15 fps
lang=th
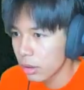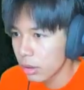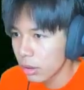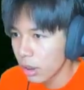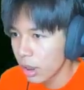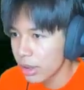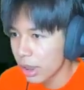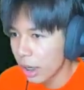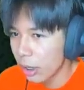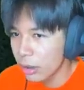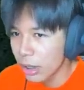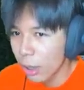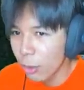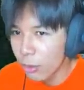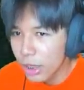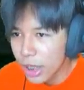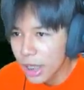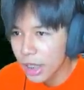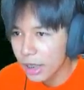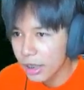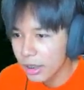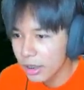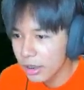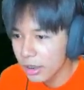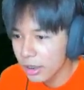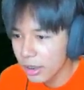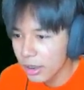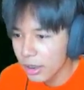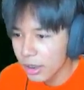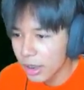เฮ้ยเขาจะเอาอีก
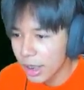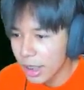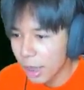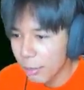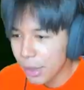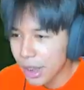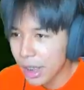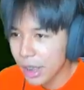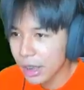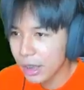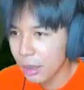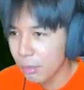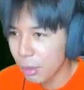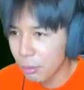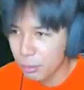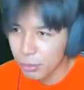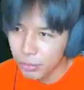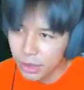ในยังไม่คิดกับแบบ